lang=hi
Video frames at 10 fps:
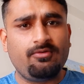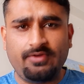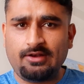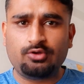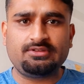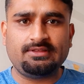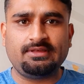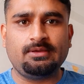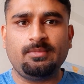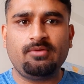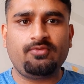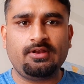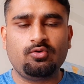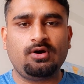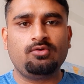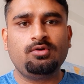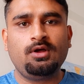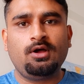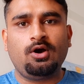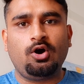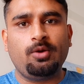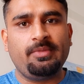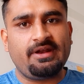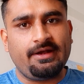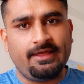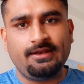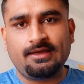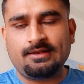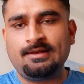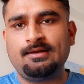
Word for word: फेल होते हैं देखिए मैं फेल हुआ हूँ और मेरा नहीं निकल